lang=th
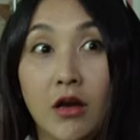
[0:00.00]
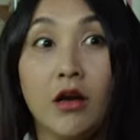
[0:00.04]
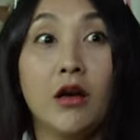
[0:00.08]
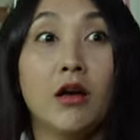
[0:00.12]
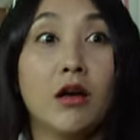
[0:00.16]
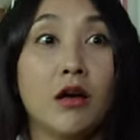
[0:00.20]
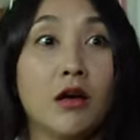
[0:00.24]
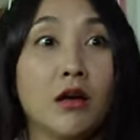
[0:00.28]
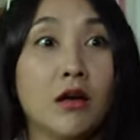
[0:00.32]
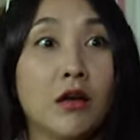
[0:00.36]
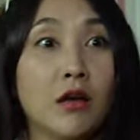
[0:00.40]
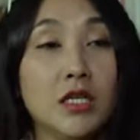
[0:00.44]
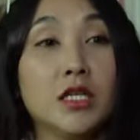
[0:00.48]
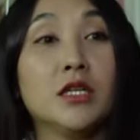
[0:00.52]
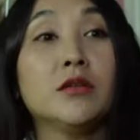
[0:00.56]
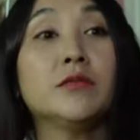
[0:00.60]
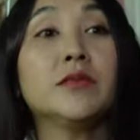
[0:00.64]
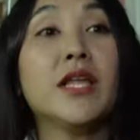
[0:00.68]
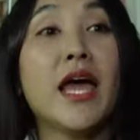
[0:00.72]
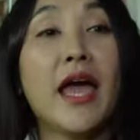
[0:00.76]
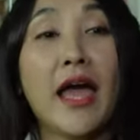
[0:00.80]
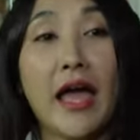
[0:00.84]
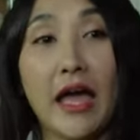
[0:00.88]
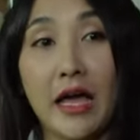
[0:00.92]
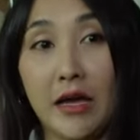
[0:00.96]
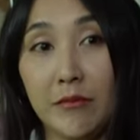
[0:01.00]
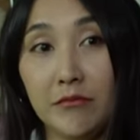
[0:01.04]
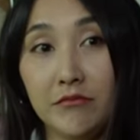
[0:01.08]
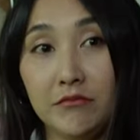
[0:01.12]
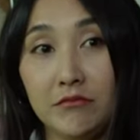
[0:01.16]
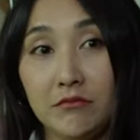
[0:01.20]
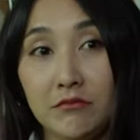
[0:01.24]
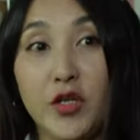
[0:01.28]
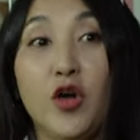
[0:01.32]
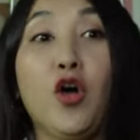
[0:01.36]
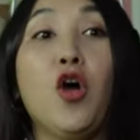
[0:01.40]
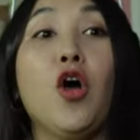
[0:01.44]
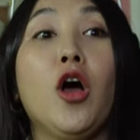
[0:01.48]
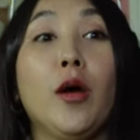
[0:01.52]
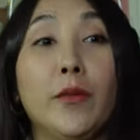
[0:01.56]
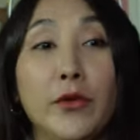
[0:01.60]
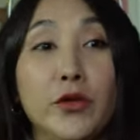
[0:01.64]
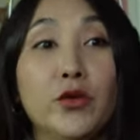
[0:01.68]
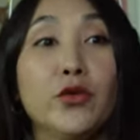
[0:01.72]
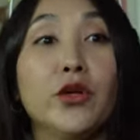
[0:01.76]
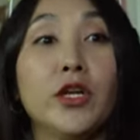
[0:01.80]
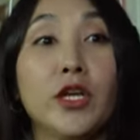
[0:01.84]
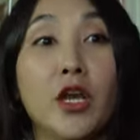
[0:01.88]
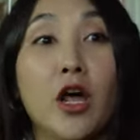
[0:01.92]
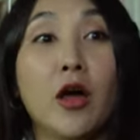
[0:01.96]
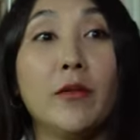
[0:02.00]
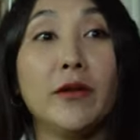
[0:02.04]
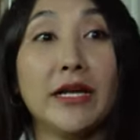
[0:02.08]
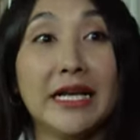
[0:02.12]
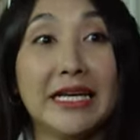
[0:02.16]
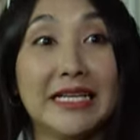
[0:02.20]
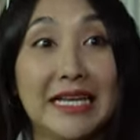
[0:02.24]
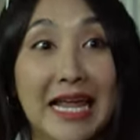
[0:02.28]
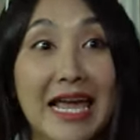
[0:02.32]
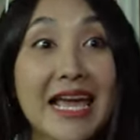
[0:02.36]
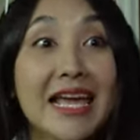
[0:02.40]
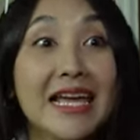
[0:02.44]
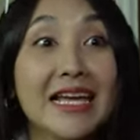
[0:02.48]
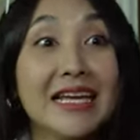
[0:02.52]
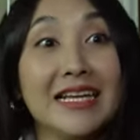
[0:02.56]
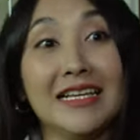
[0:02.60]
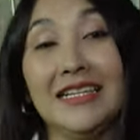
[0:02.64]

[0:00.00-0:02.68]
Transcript: เออลืมถามเดี๋ยวขอไปดูอีกรอบแล้วกันนะ